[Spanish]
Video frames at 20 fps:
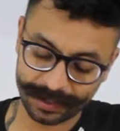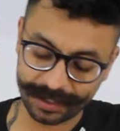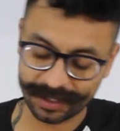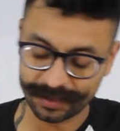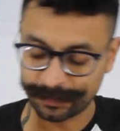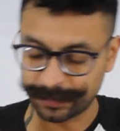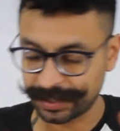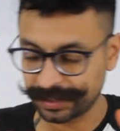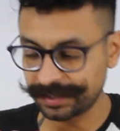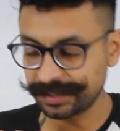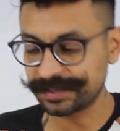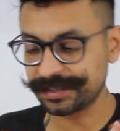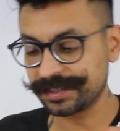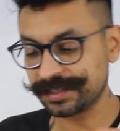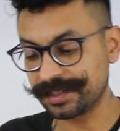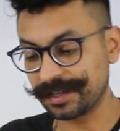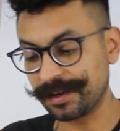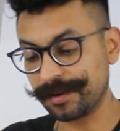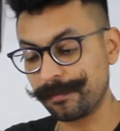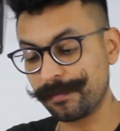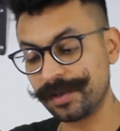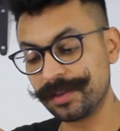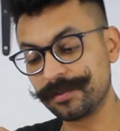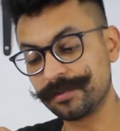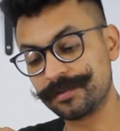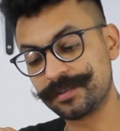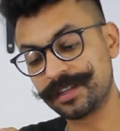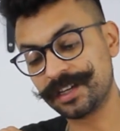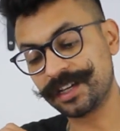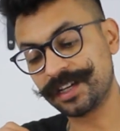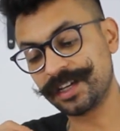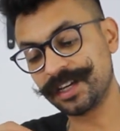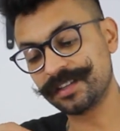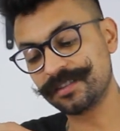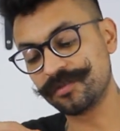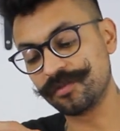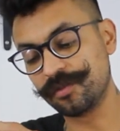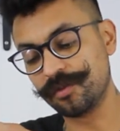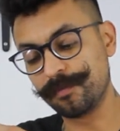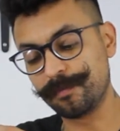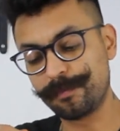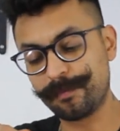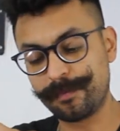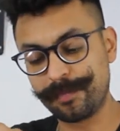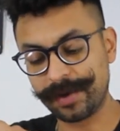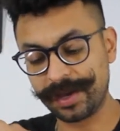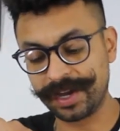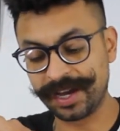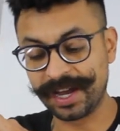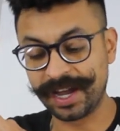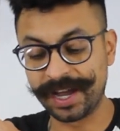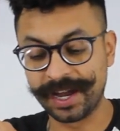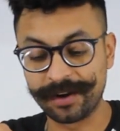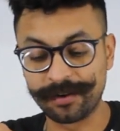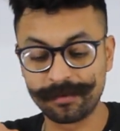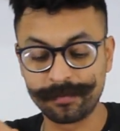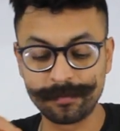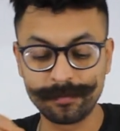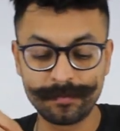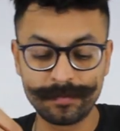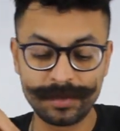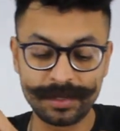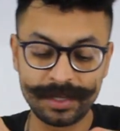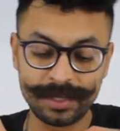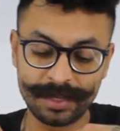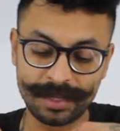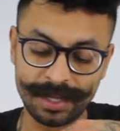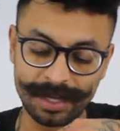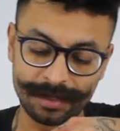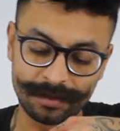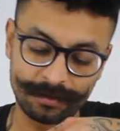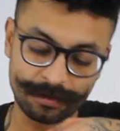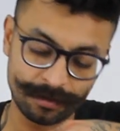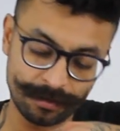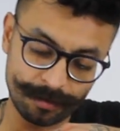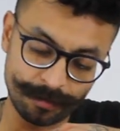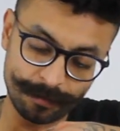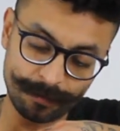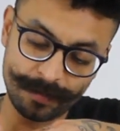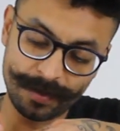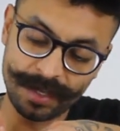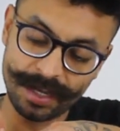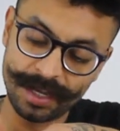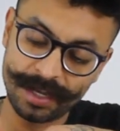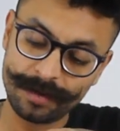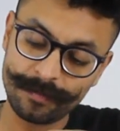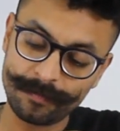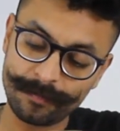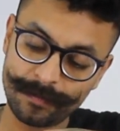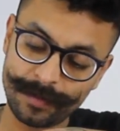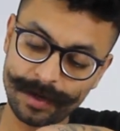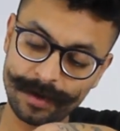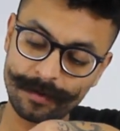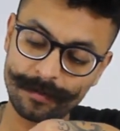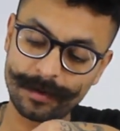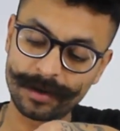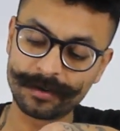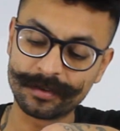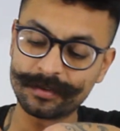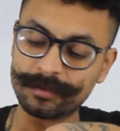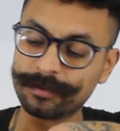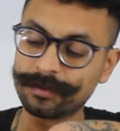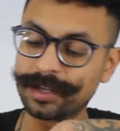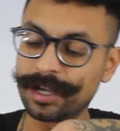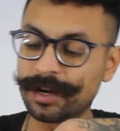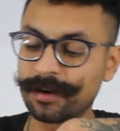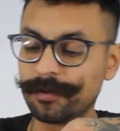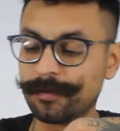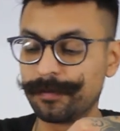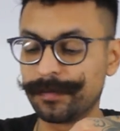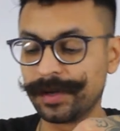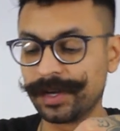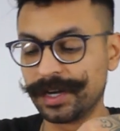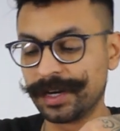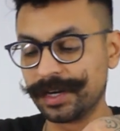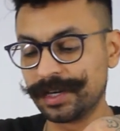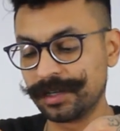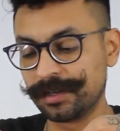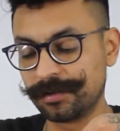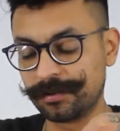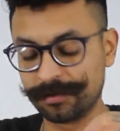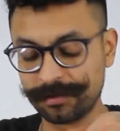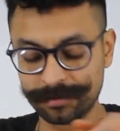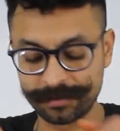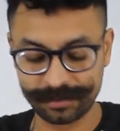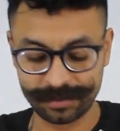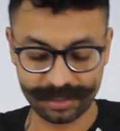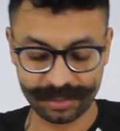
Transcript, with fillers: Las partes que estaban medio secas no pegaron del todo bien, pero bueno, esto ya lo pegaré con